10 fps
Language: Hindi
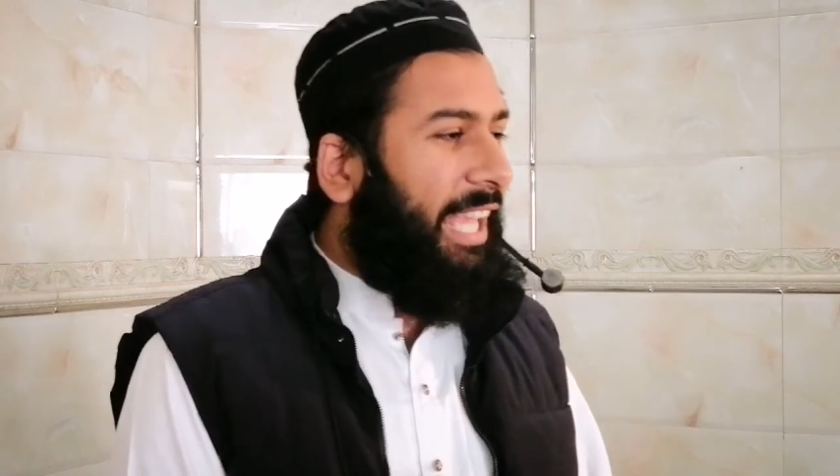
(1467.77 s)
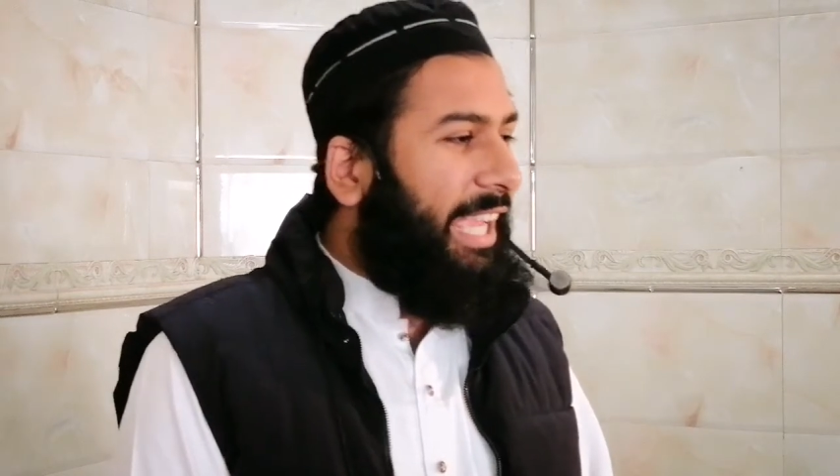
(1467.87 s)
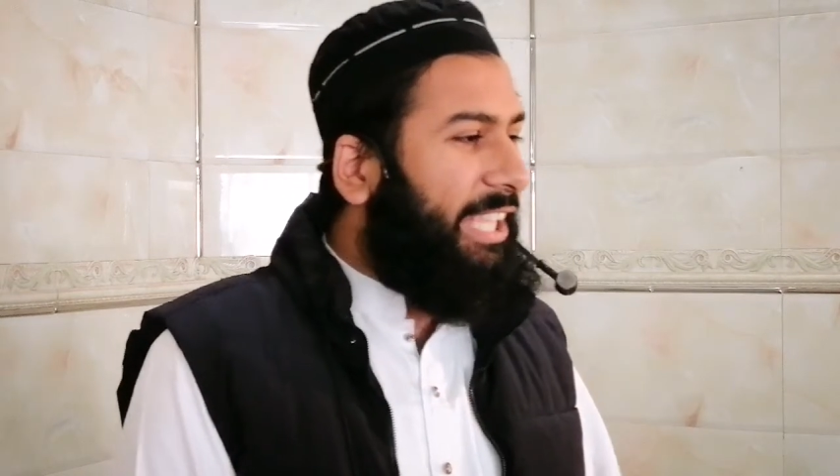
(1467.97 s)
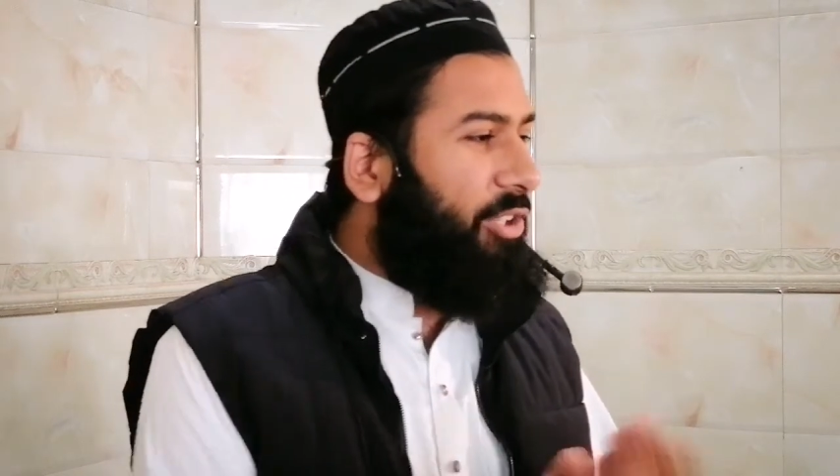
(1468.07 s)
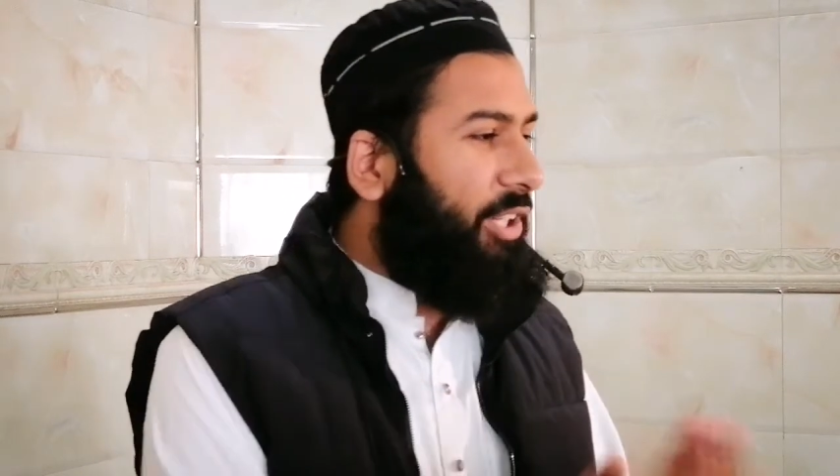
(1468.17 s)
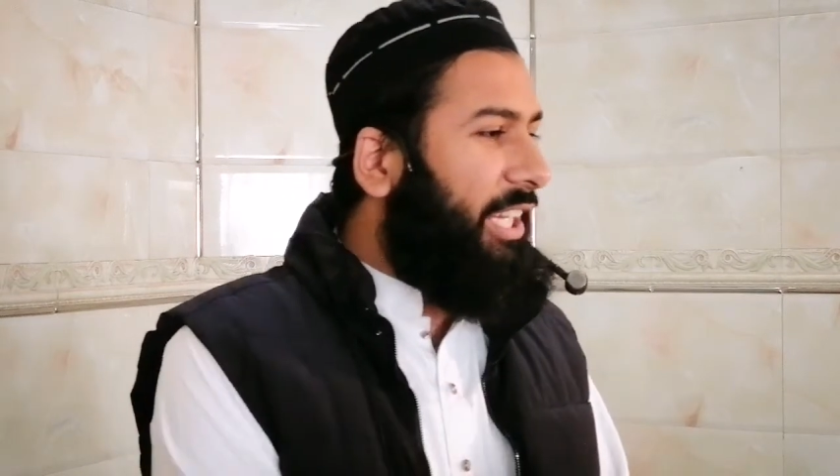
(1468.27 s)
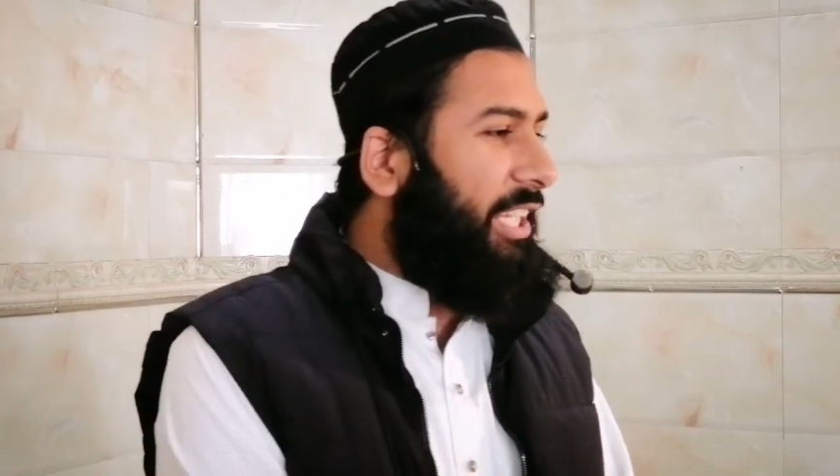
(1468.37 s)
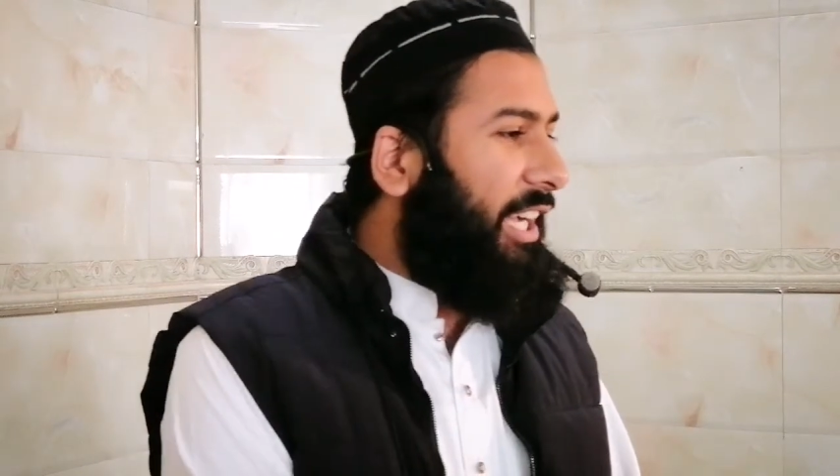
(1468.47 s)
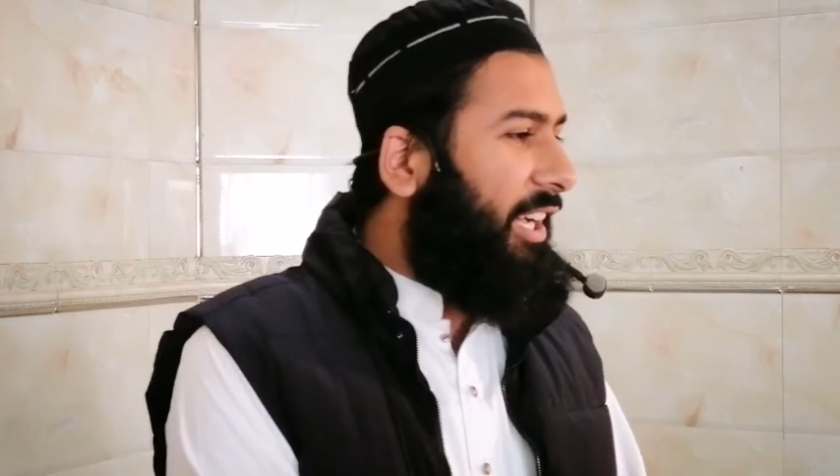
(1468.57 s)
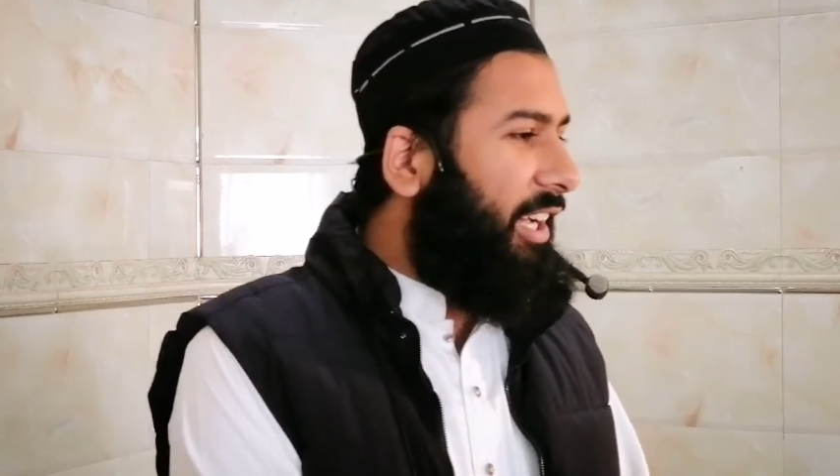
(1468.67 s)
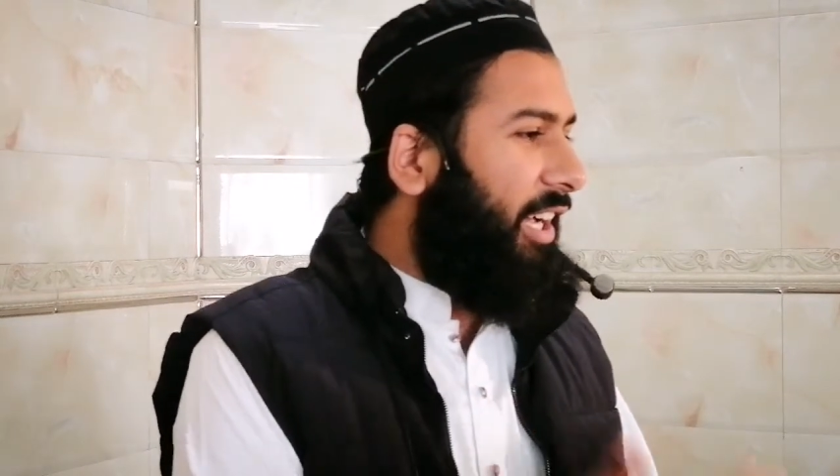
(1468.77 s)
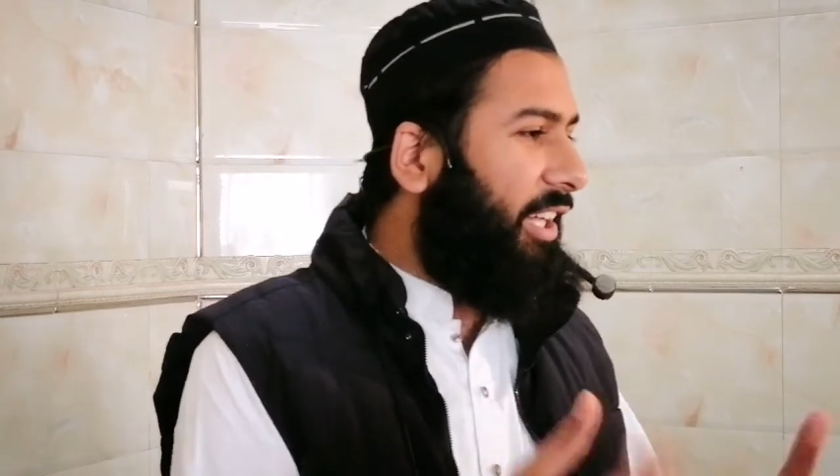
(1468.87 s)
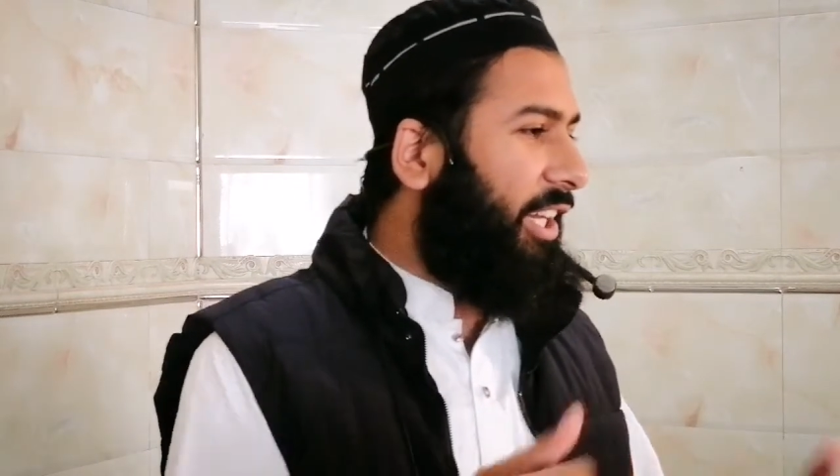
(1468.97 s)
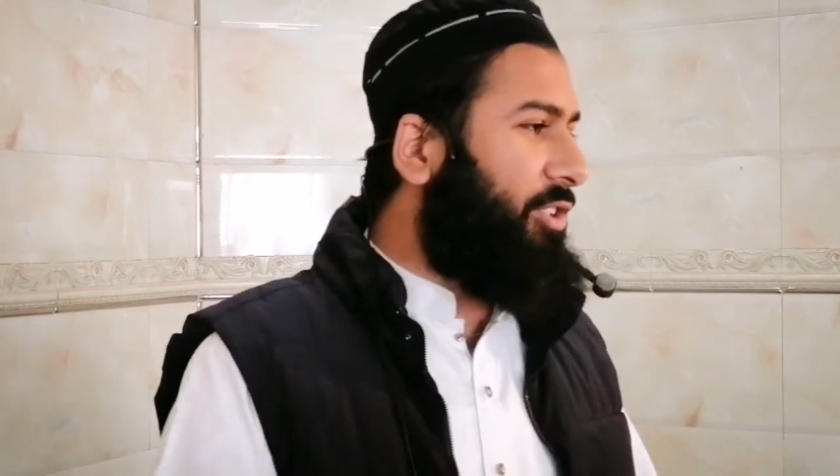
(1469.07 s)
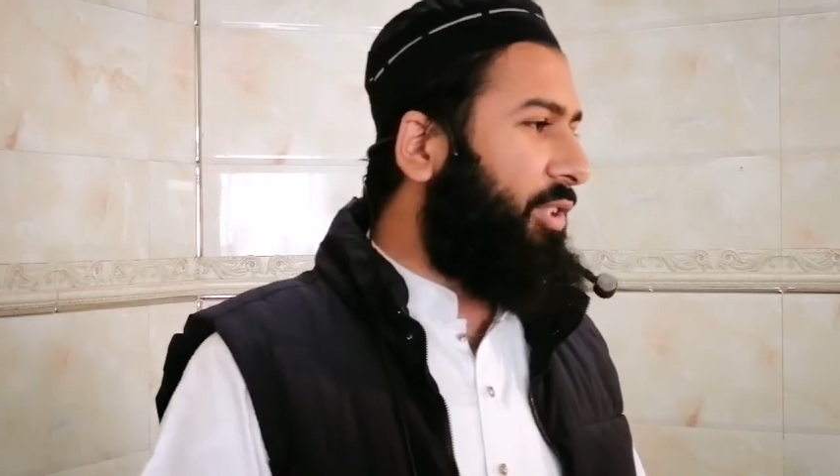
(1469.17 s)
ले किन्होंने लिया
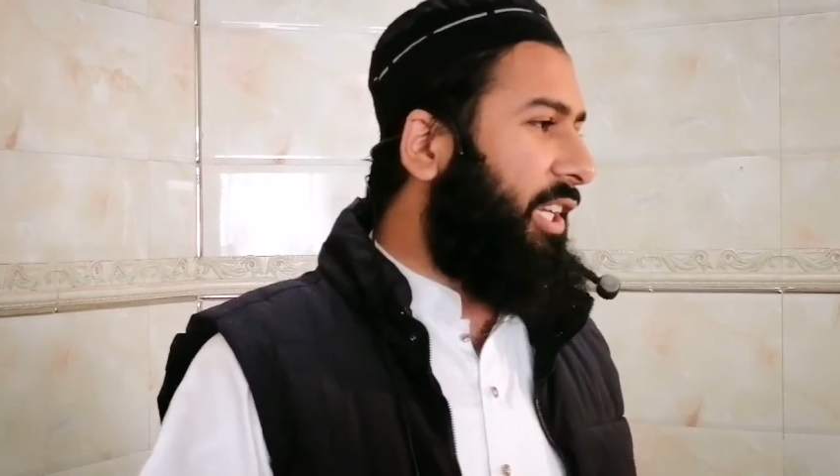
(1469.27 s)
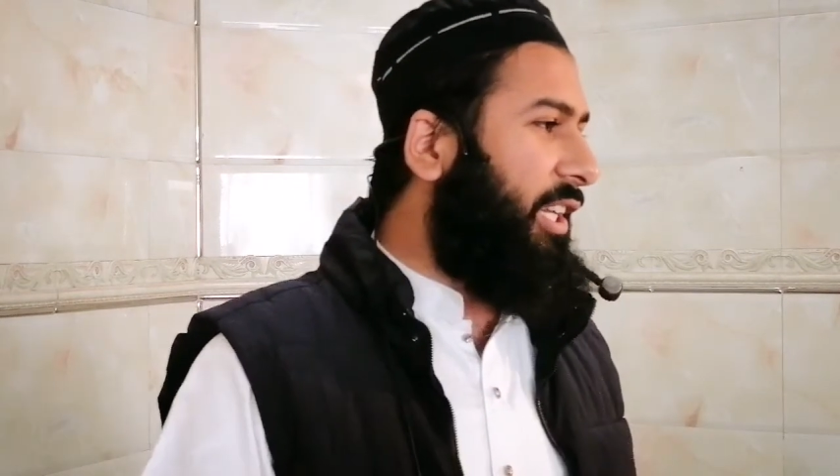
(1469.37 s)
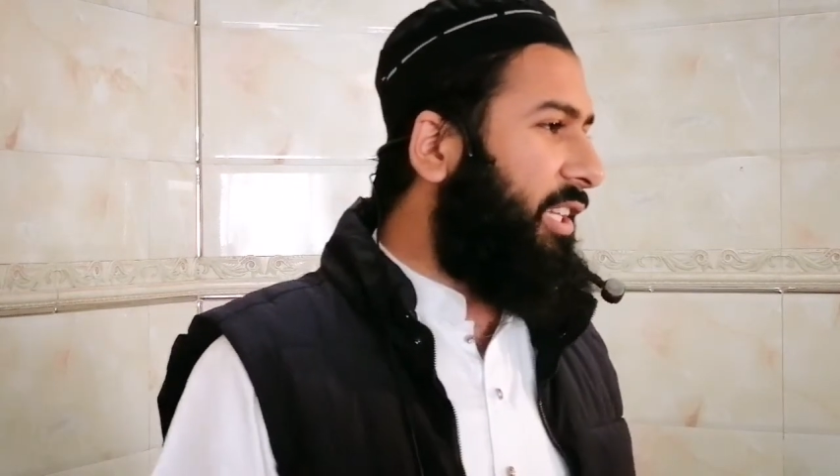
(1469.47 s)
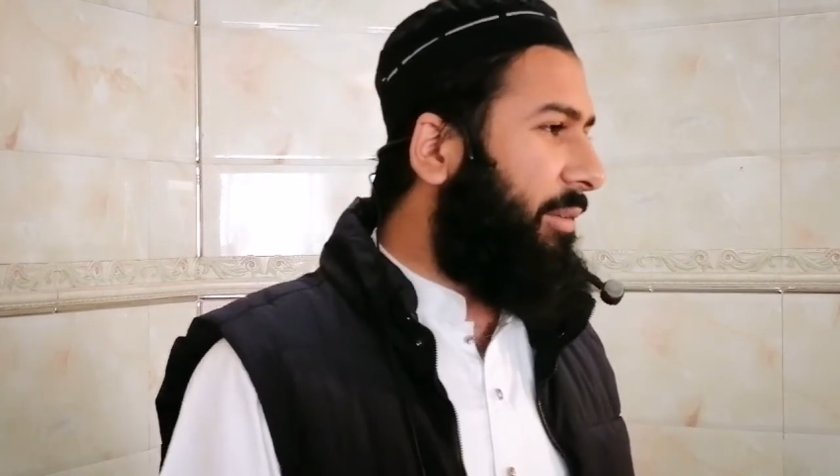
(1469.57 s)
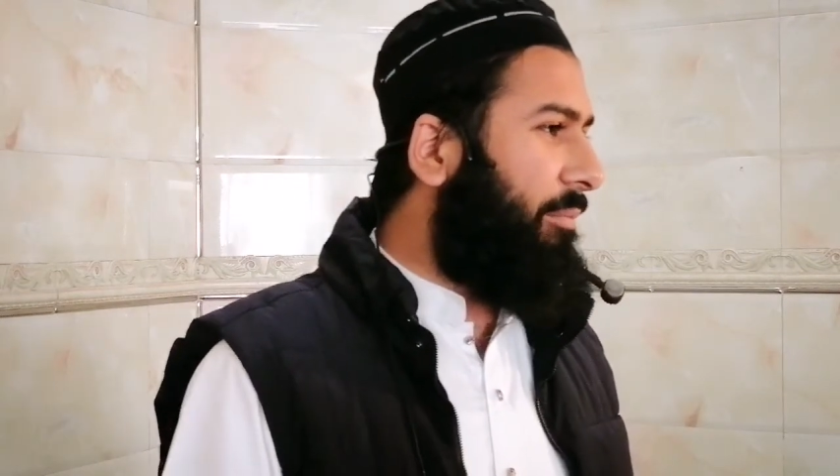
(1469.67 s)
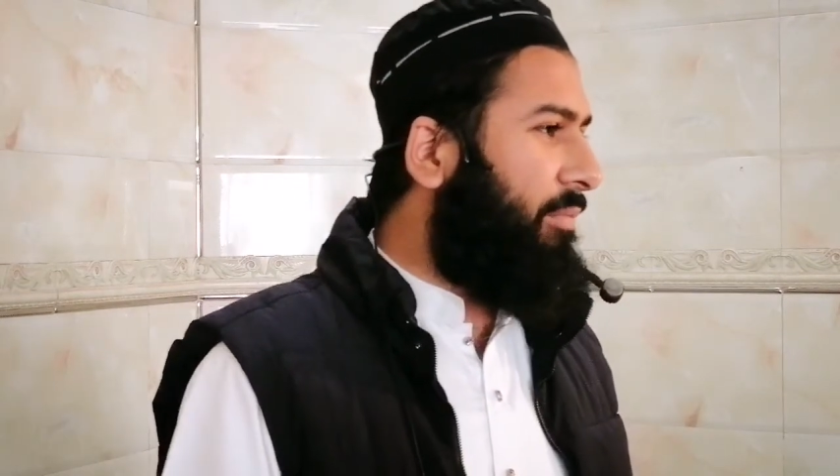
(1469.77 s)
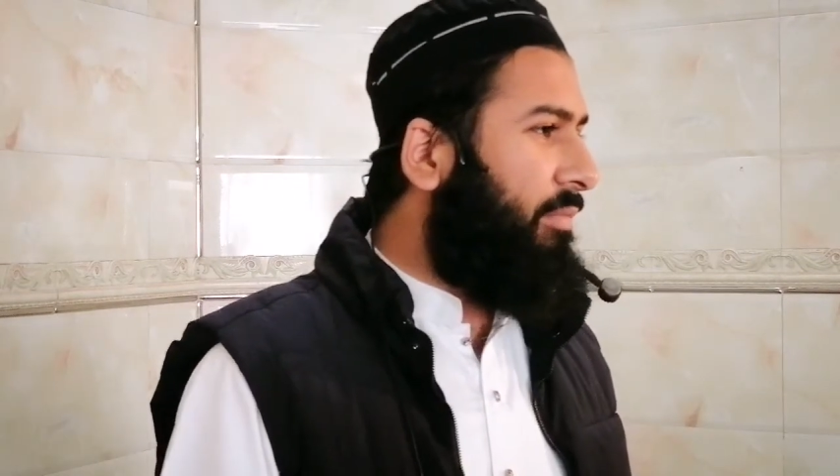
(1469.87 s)
अंग्रेज़ों ने ले लिया